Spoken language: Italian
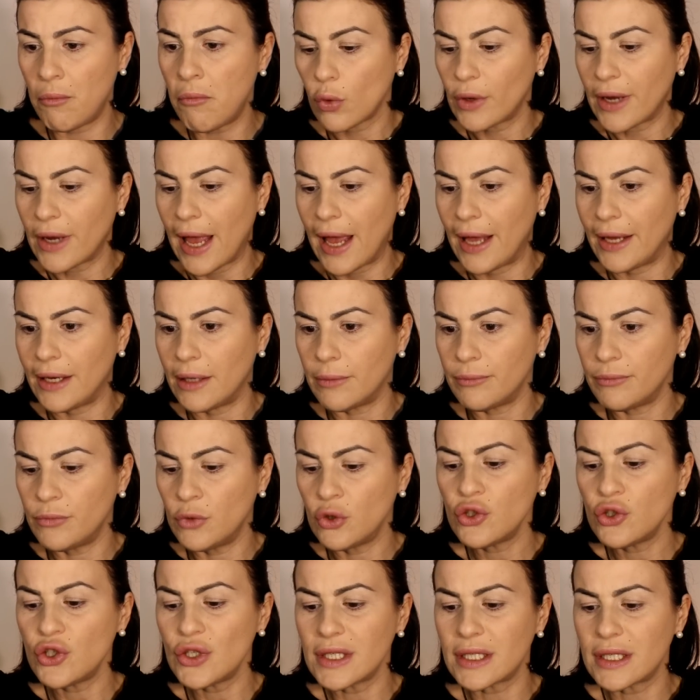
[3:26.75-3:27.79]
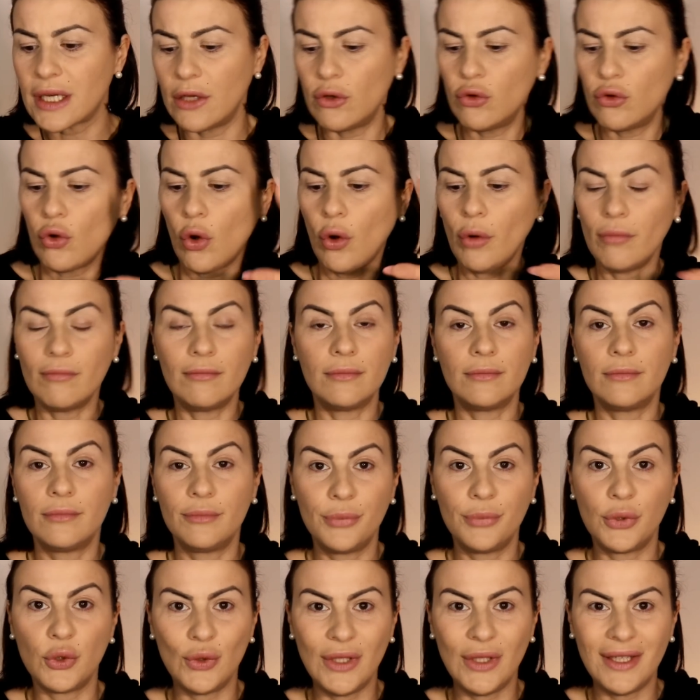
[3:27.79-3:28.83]
Ok, non c'è scritto
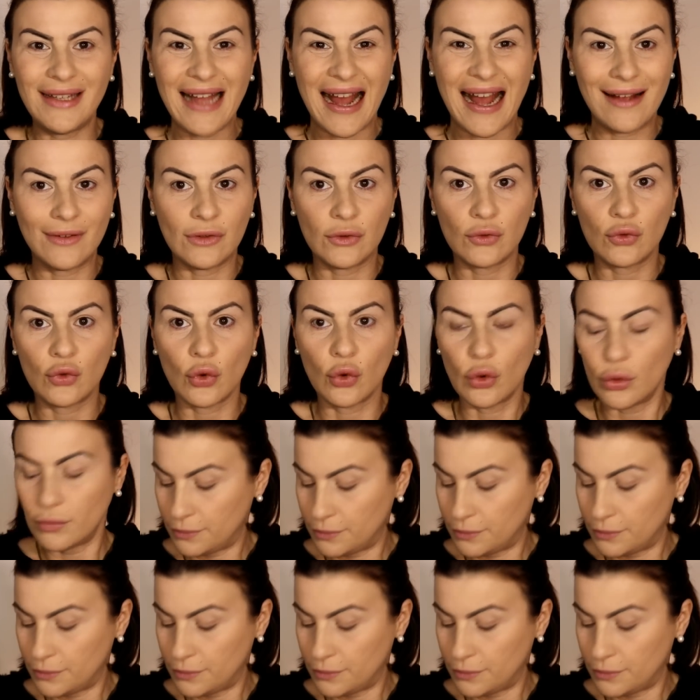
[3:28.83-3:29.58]
più di tanto.